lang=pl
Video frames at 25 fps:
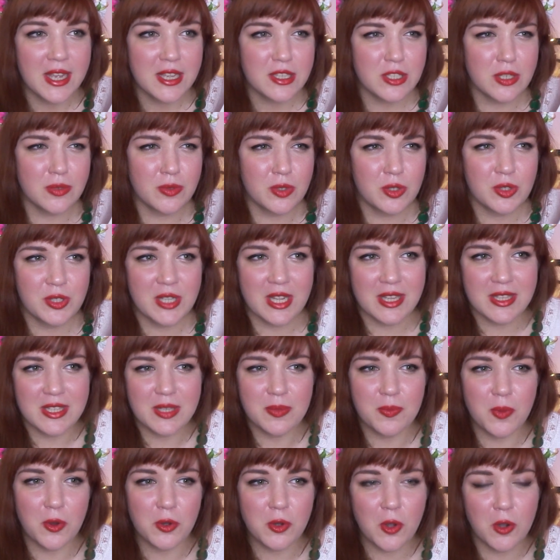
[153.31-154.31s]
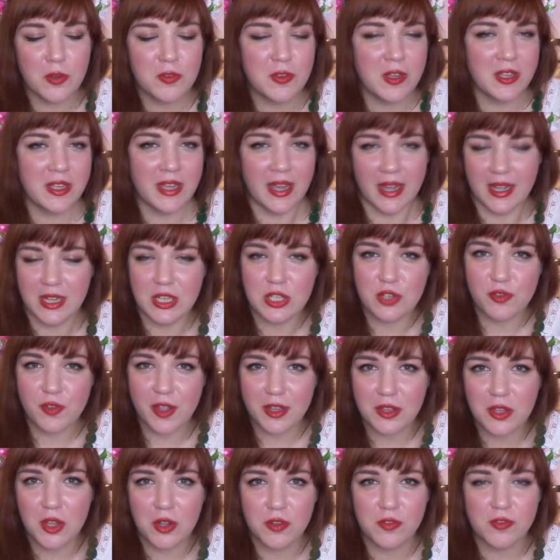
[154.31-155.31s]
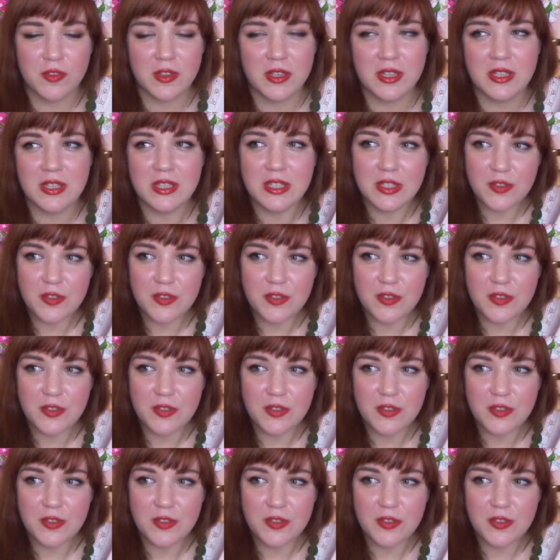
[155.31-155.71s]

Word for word: Są to tacy bogowie jak Światowit,